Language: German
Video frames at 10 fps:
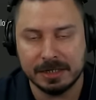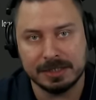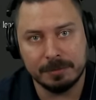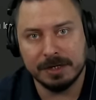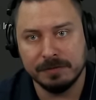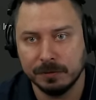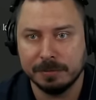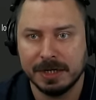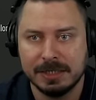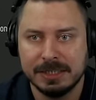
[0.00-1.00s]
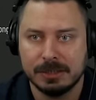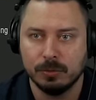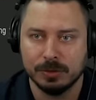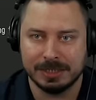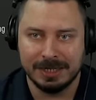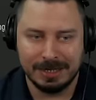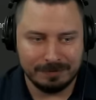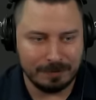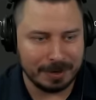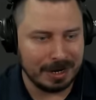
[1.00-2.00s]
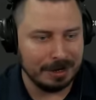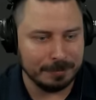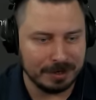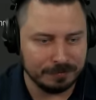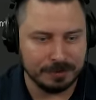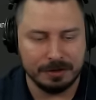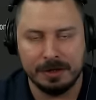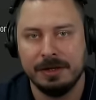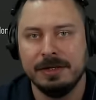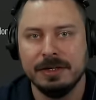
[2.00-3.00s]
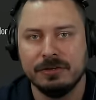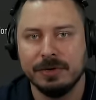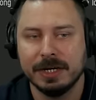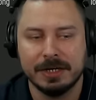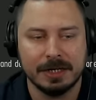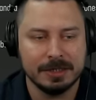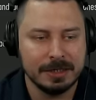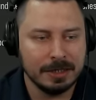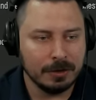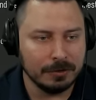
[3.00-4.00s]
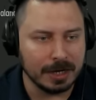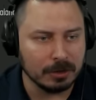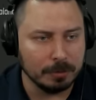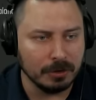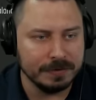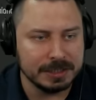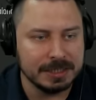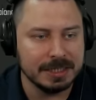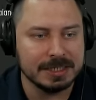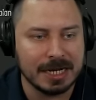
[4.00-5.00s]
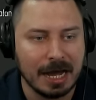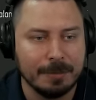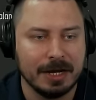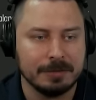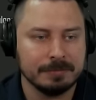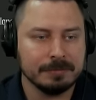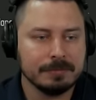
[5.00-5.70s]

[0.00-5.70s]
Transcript: Ich denke mal, den wird man dann nicht los, wenn man einmal äh, ihn getriggert hat. Und dann kommt noch wichtig hier das Karma.